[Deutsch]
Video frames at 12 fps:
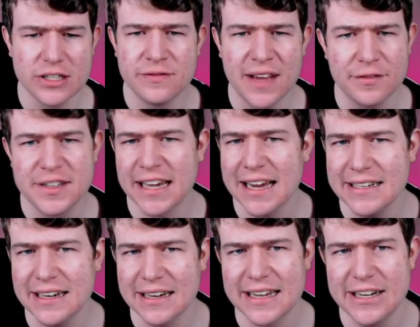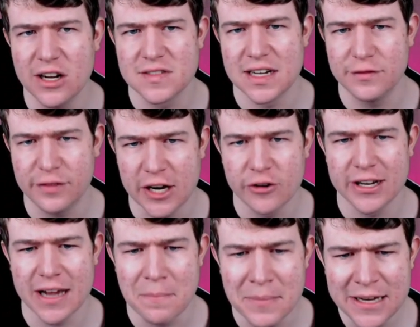und Ich werfe direkt eine Rakete auf seinen
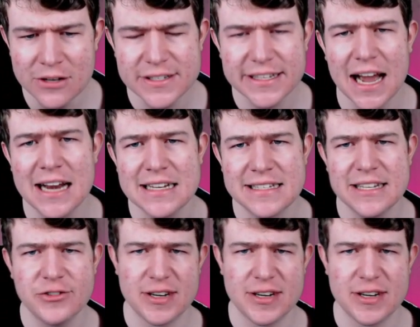Firepicker. Minus 3 Elixir.